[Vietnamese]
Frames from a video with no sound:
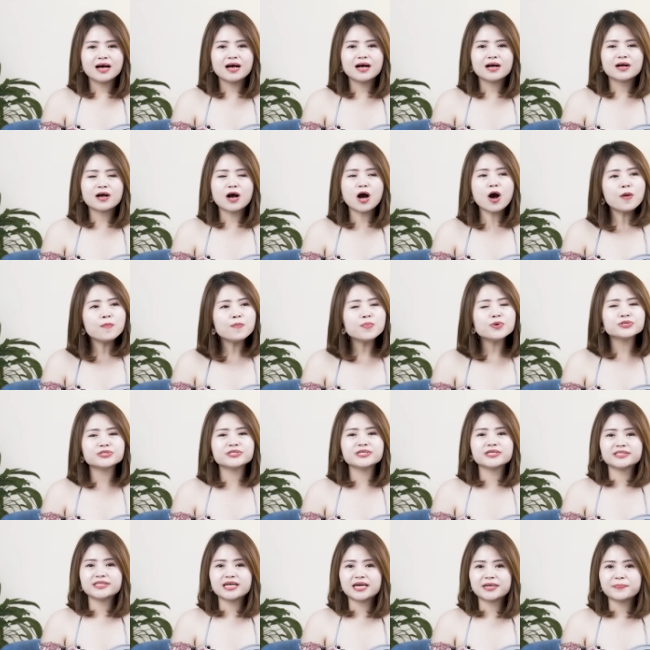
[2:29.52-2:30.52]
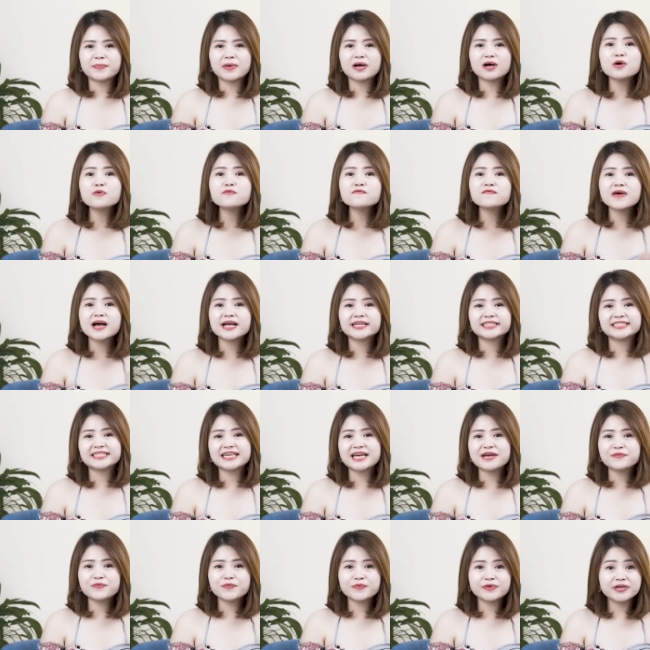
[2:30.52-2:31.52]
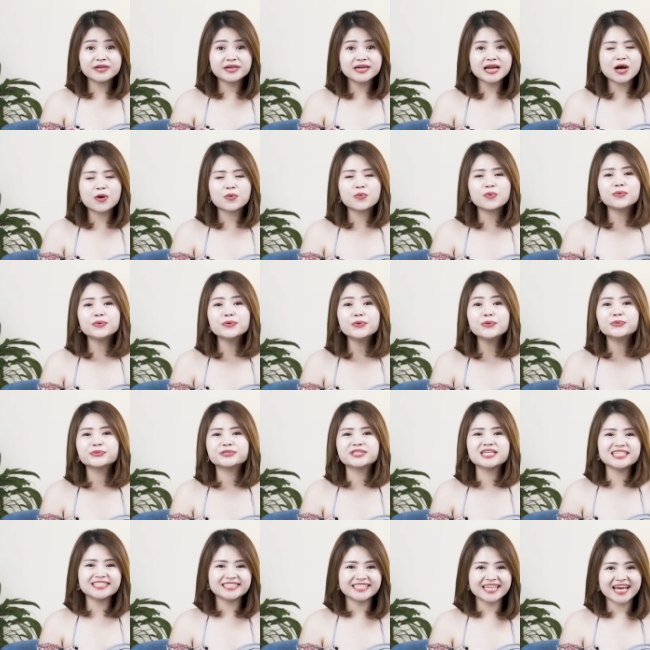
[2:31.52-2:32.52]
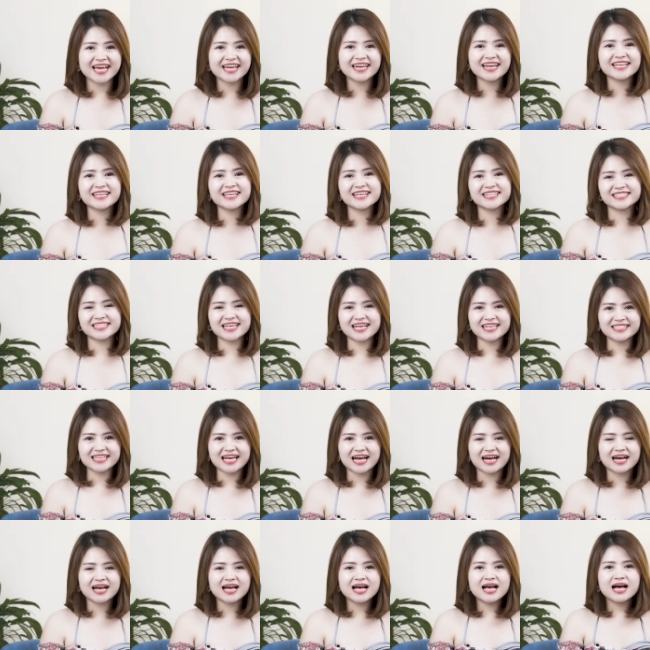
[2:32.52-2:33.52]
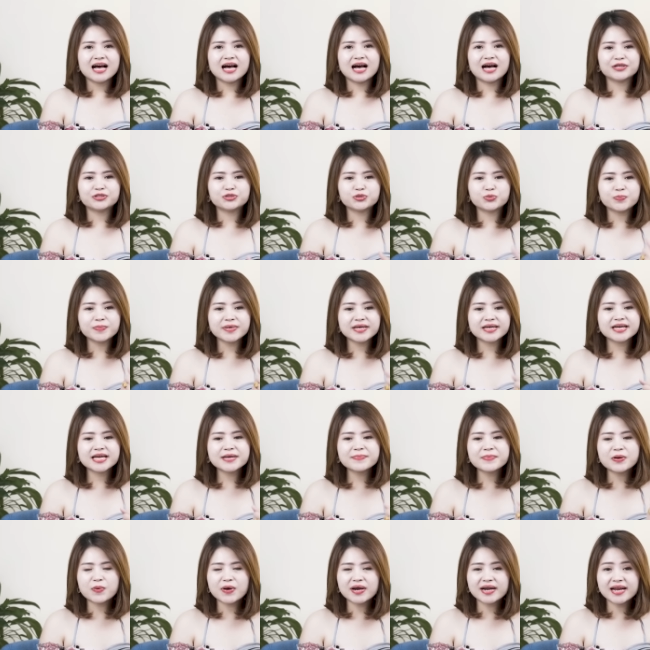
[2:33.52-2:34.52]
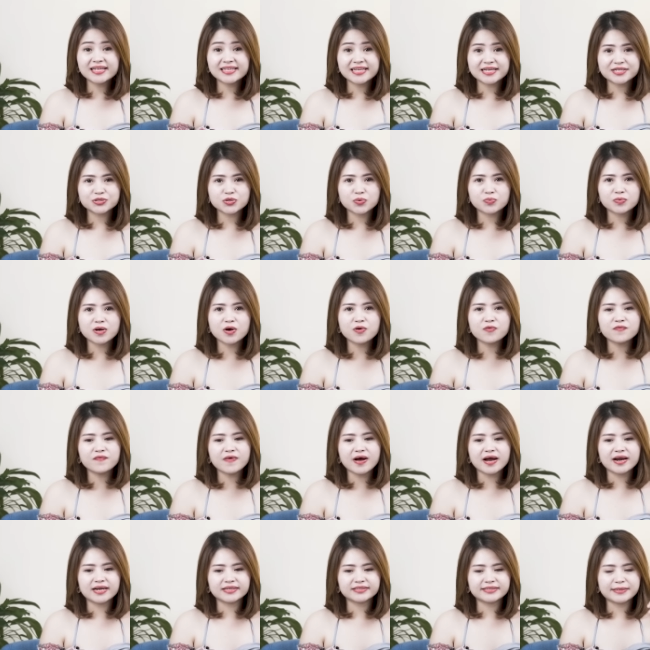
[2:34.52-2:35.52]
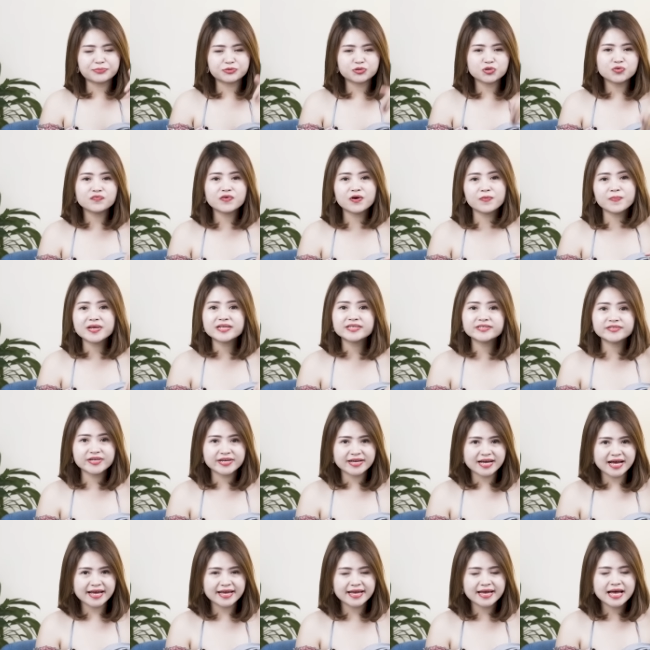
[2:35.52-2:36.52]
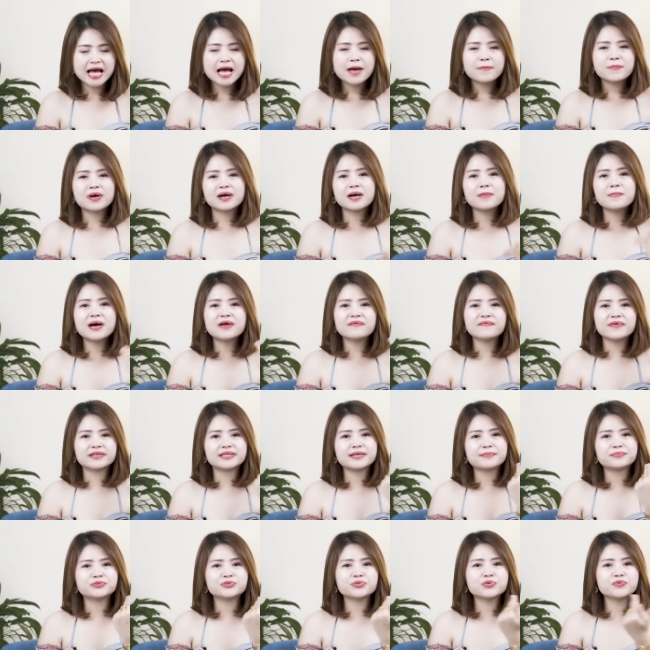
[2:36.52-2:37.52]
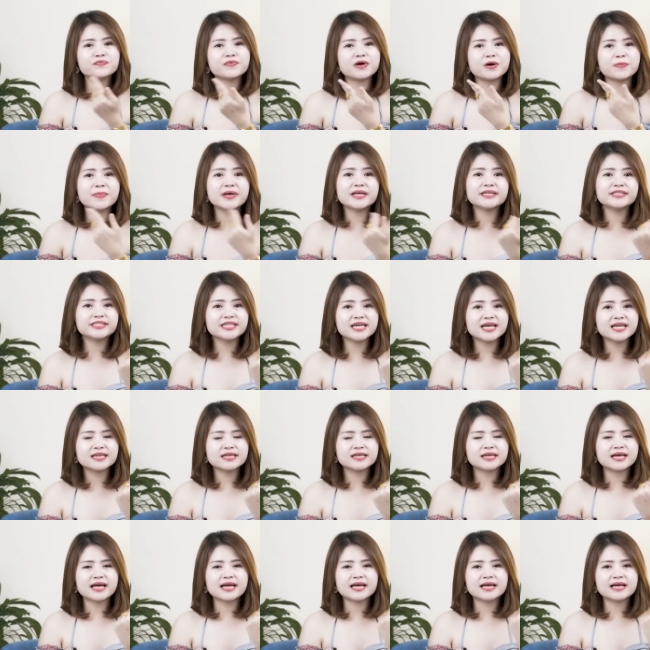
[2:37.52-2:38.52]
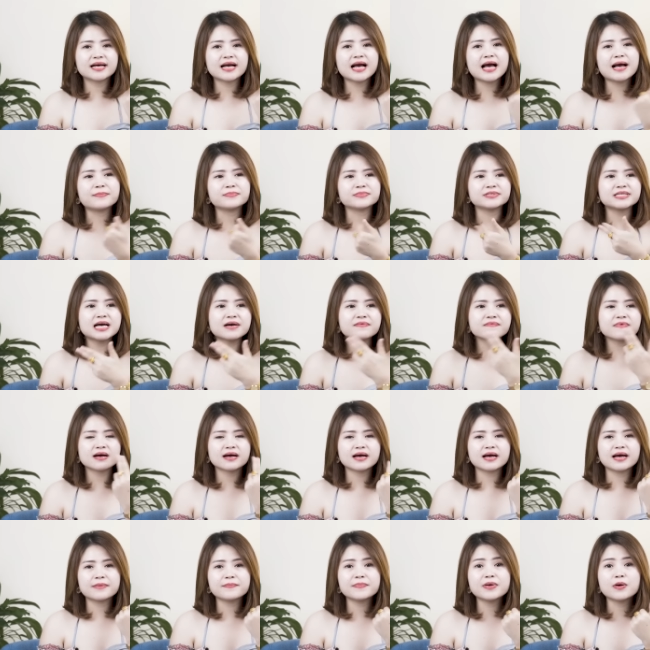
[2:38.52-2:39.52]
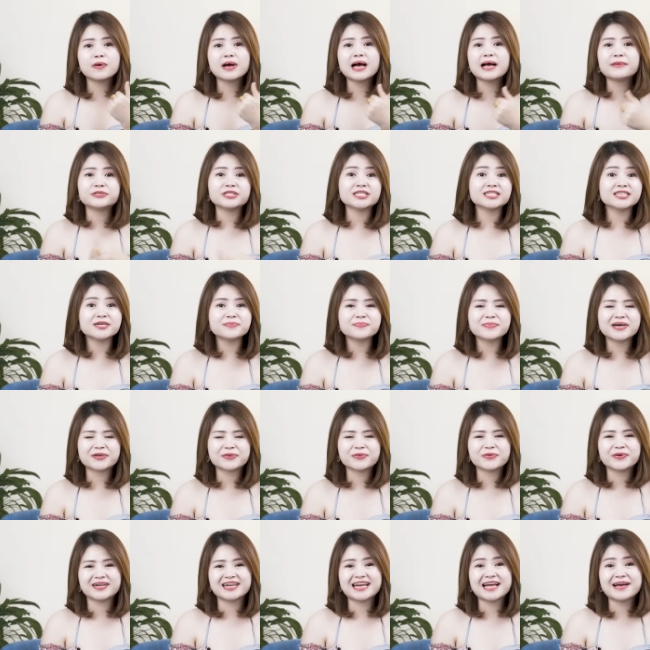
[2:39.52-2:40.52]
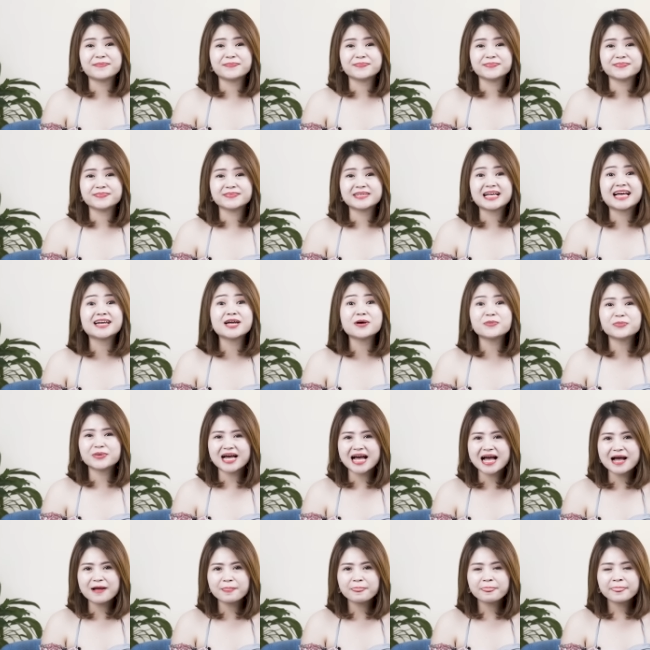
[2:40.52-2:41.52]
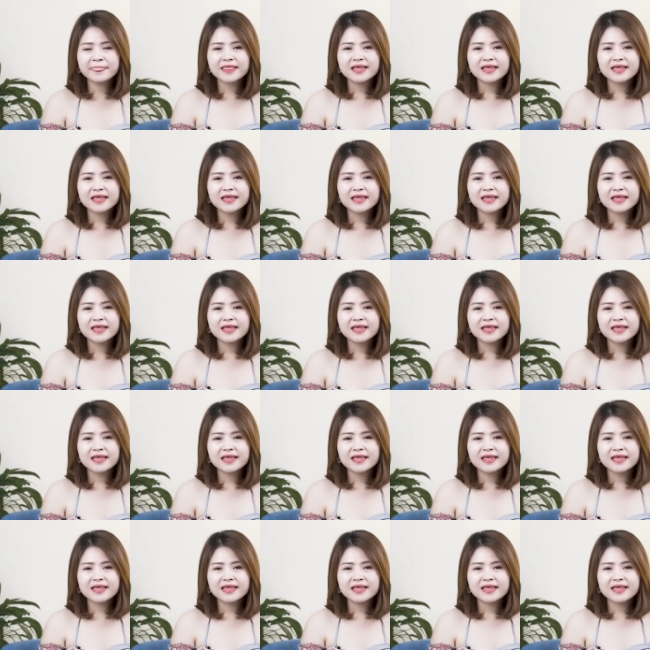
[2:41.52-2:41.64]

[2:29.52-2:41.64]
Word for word: uh, có một sự thật mà không phải chị em phụ nữ nào cũng đủ tinh tế để nhận ra rằng uh, chúng mình khi mà quan hệ tình dục không phải là tập trung vào bên dưới ngay mà các bạn phải tập trung vào bên trên cái cảm giác và cái biểu cảm trên gương mặt của đàn đàn ông đã